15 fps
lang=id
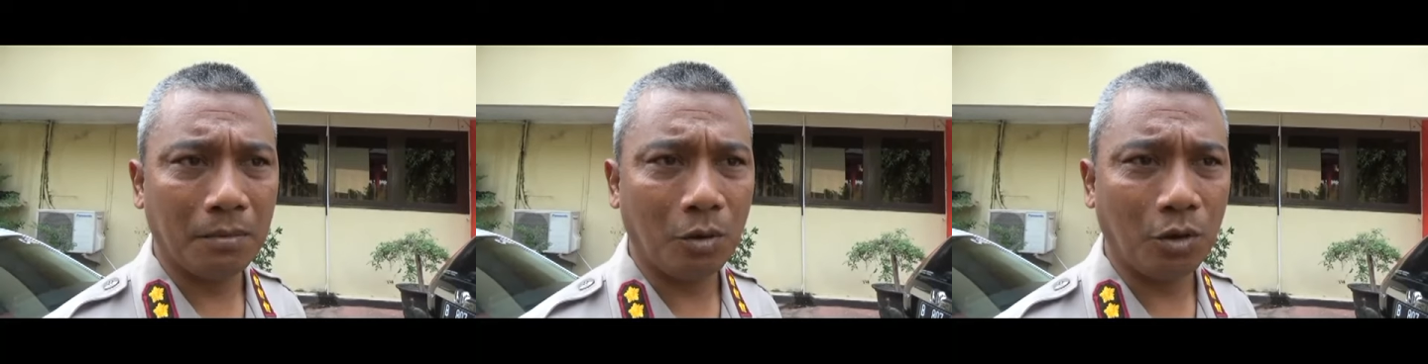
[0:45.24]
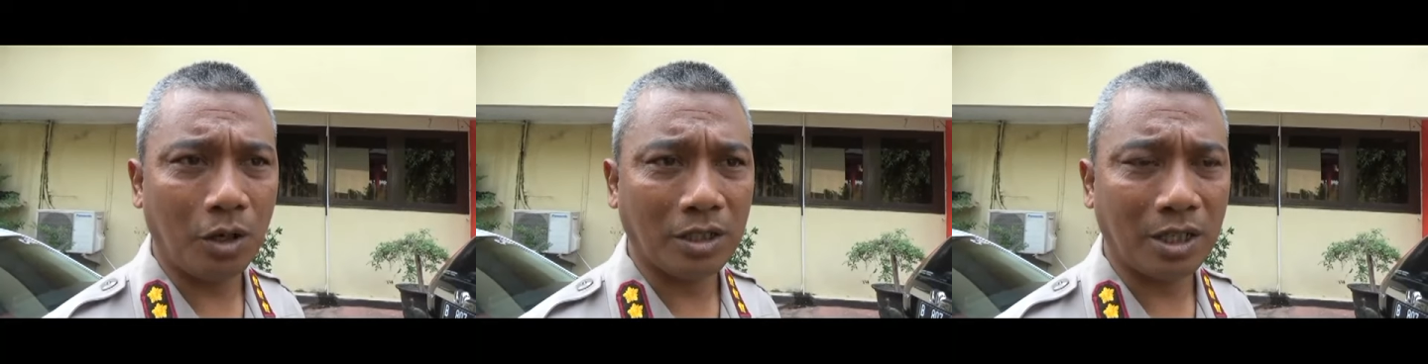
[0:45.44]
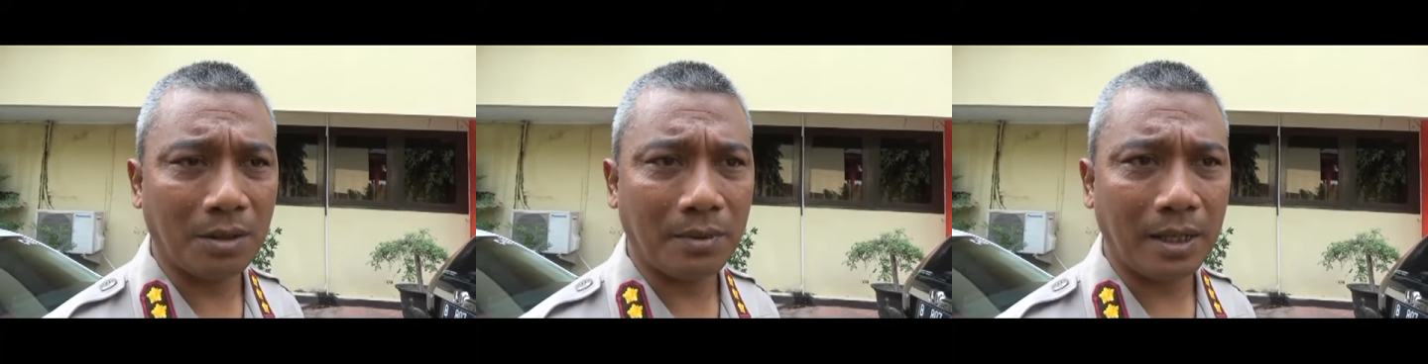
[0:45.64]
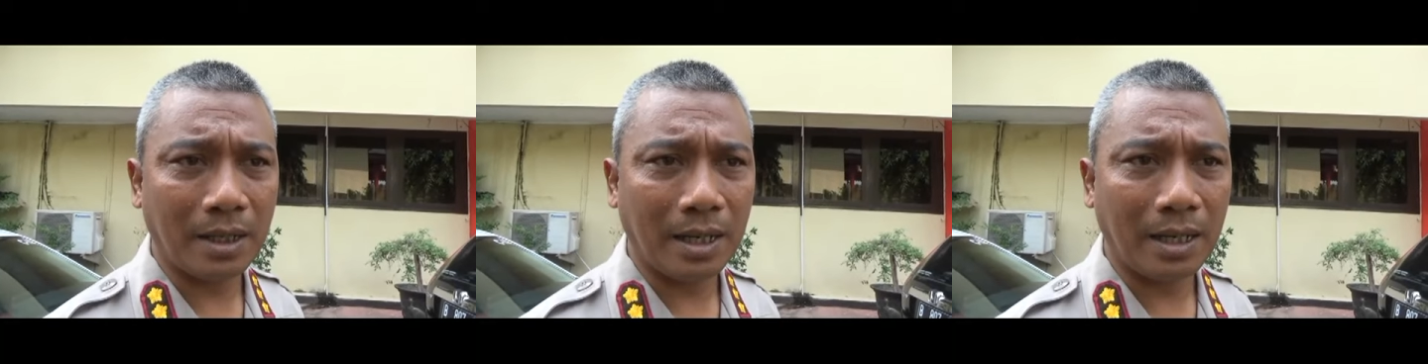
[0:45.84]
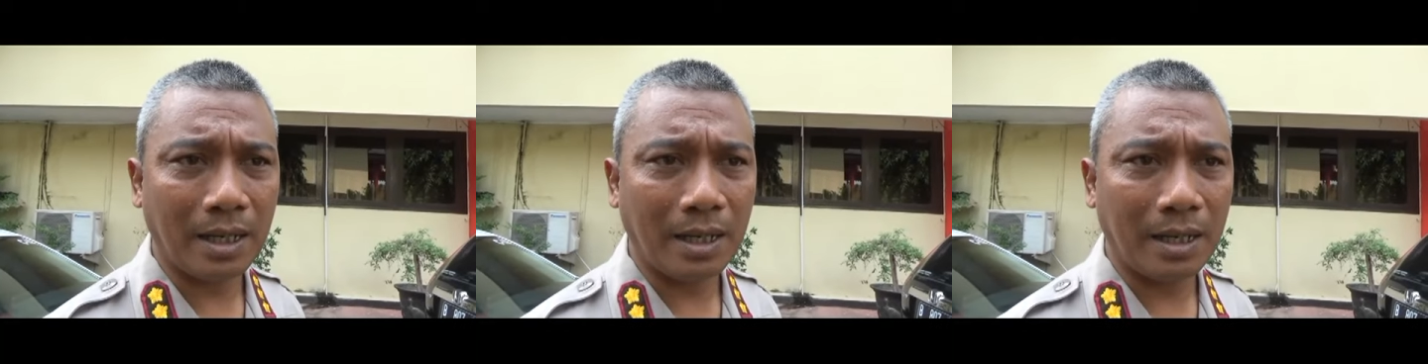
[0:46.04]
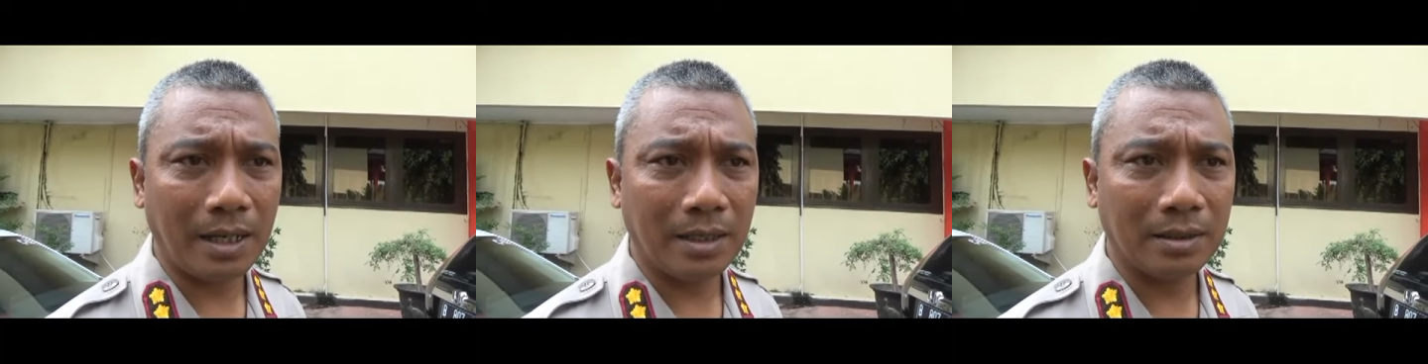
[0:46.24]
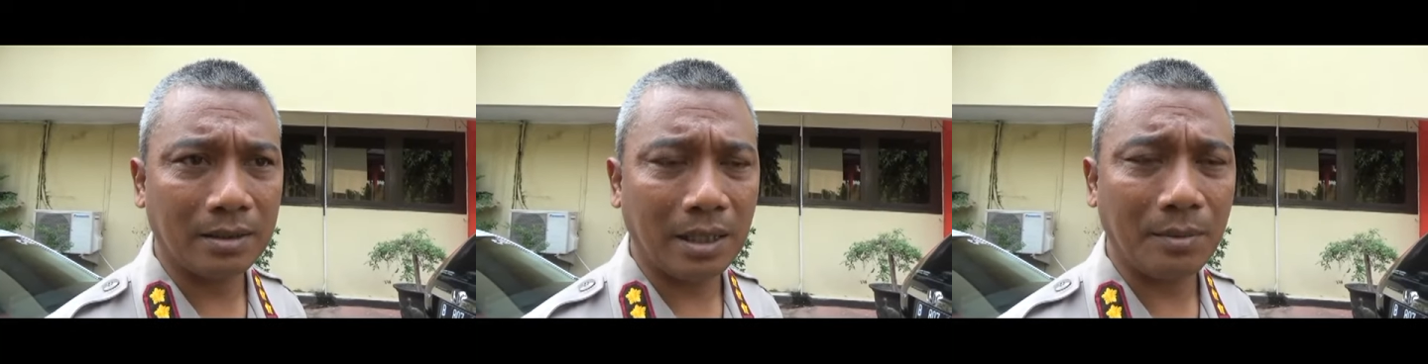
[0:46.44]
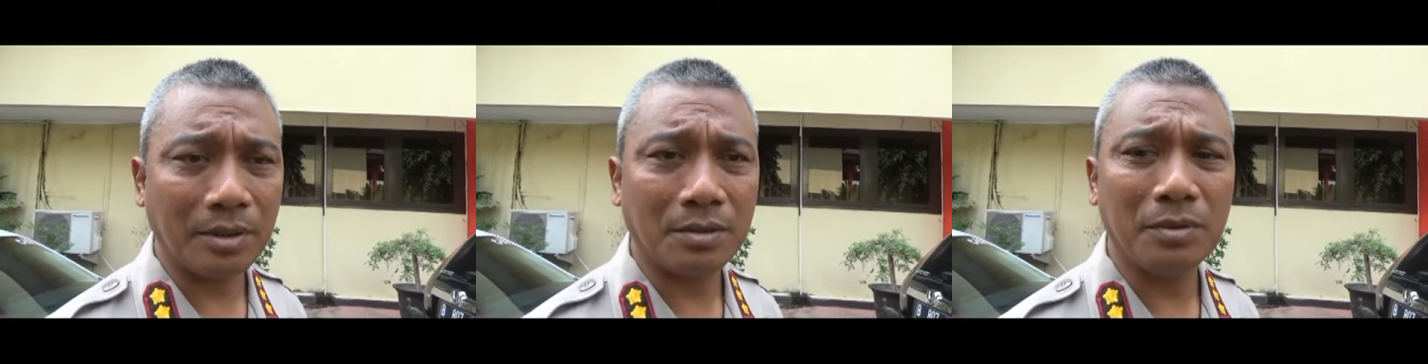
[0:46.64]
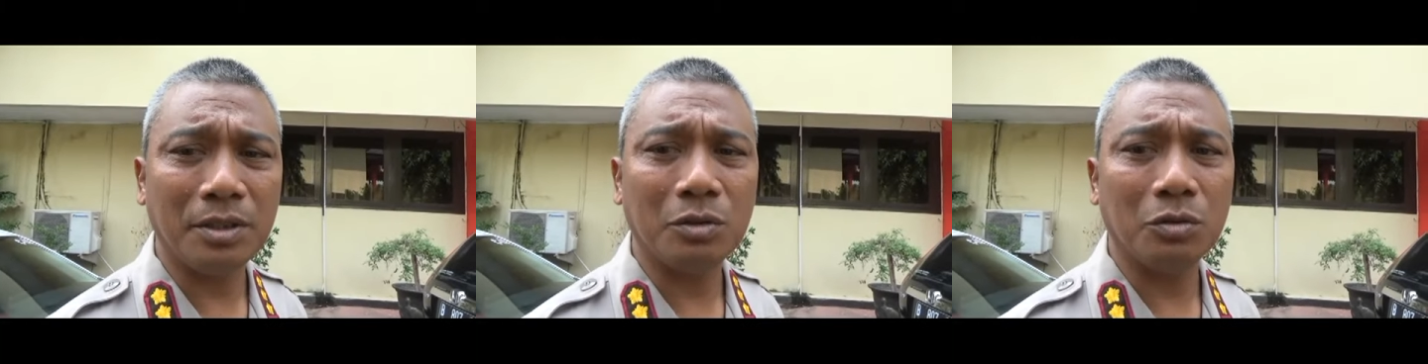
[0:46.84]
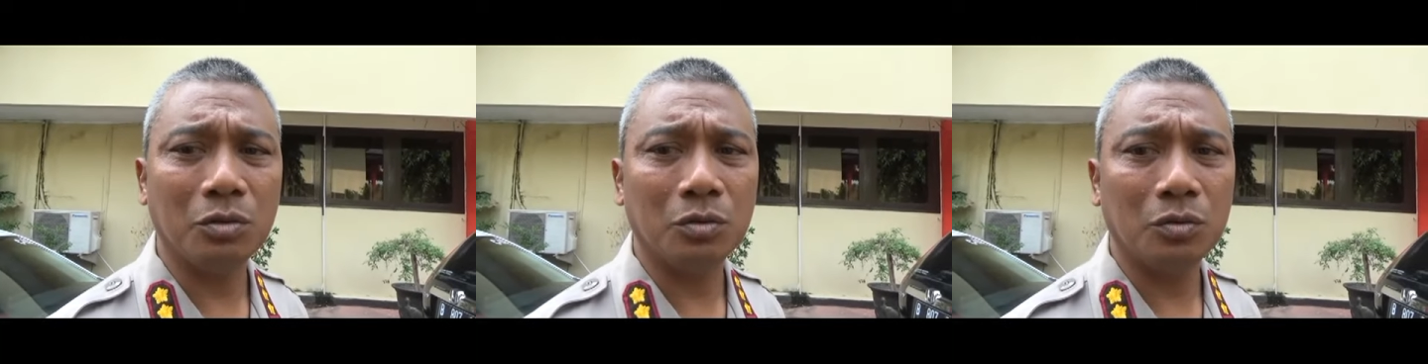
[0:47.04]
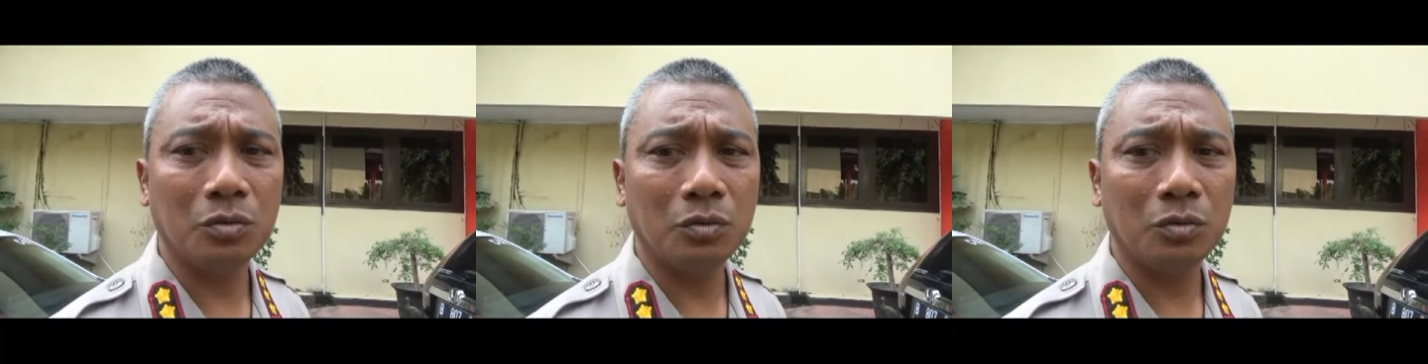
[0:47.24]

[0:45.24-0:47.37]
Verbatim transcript: Penugasan mereka selama seminggu.